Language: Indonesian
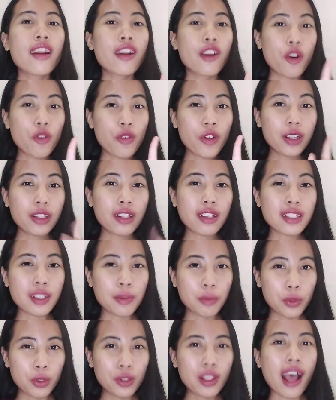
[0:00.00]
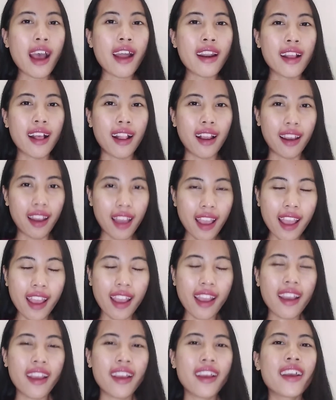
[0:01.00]
Novel tersebut adalah
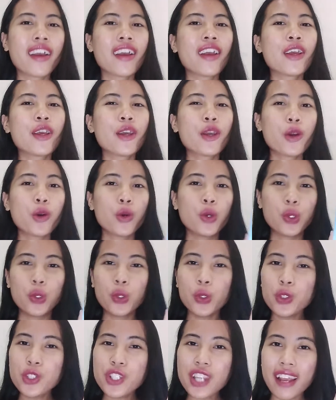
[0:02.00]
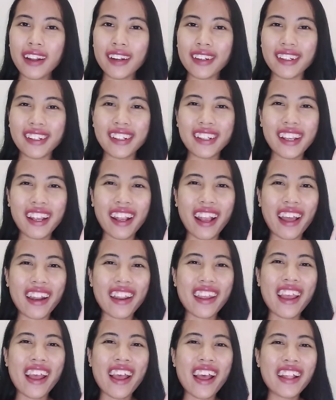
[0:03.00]
Hujan
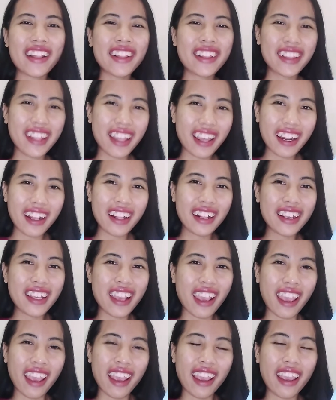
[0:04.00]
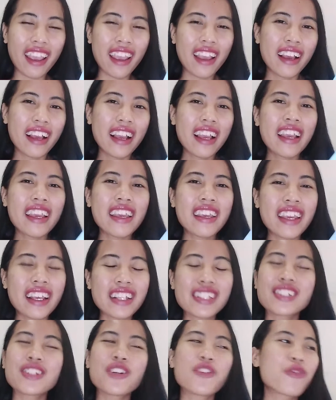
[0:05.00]
karya Terelie
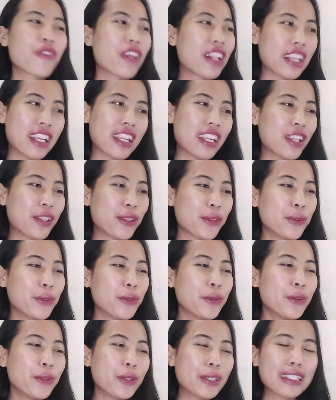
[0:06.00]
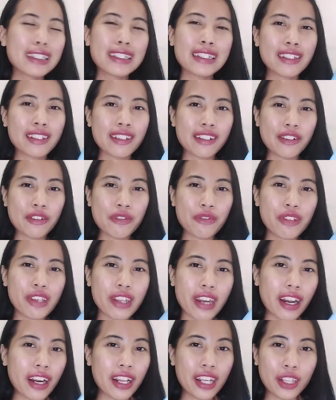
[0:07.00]
yes novel ini tuh
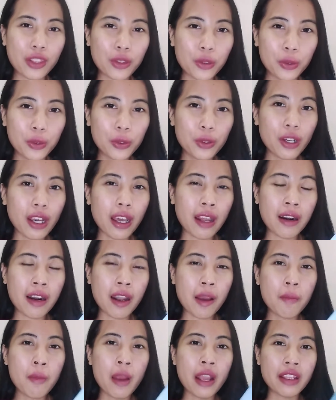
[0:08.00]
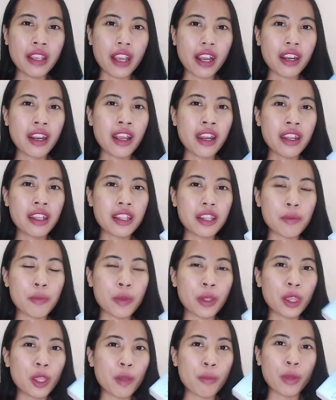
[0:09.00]
seviral itu karena banyak dari
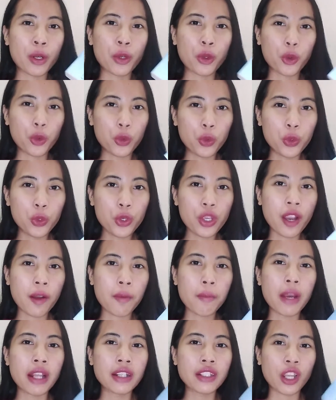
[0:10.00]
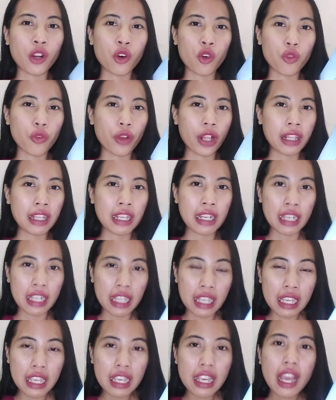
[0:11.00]
temen-temenku yang baca novel
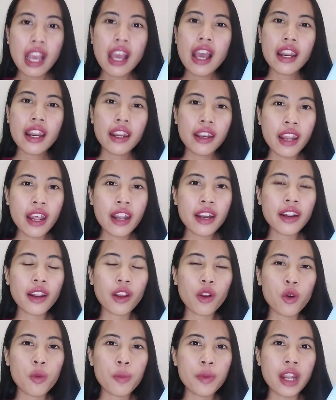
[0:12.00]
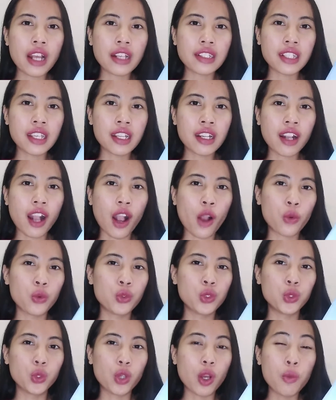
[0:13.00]
ini dan rekomendasiin ke
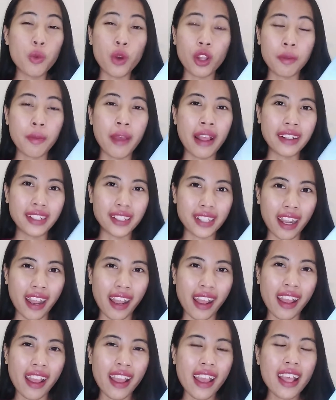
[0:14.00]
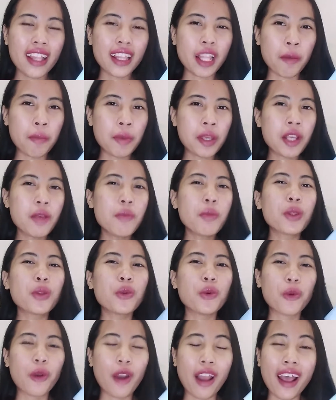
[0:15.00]
aku juga buat baca tapi
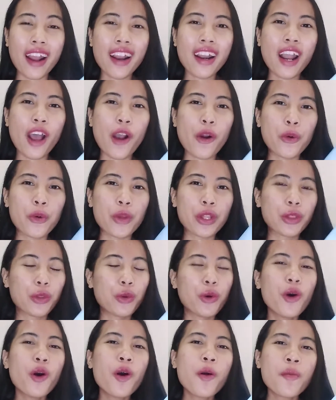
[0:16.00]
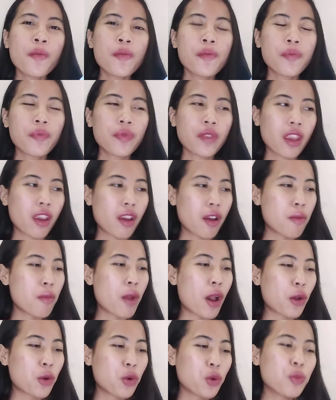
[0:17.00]
kebetulan aku itu
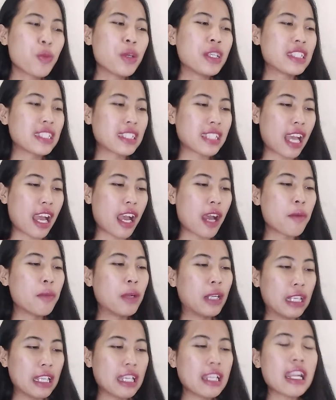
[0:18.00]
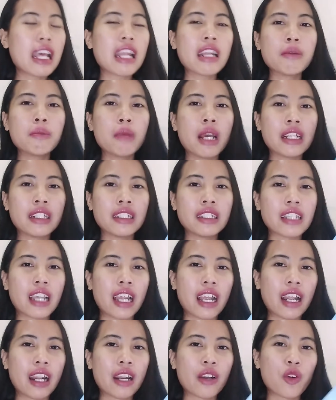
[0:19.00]
baru bisa beli dan
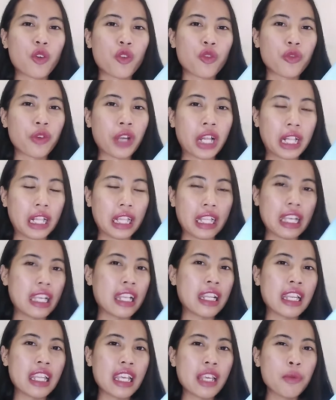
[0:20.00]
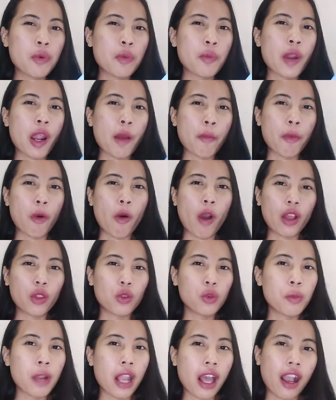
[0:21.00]
baca novel ini beberapa
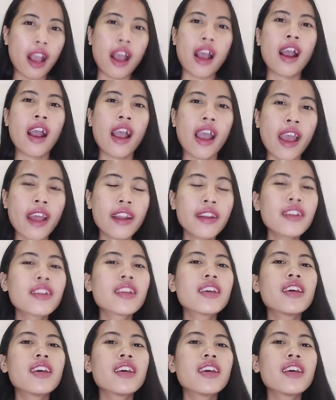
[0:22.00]
waktu belakangan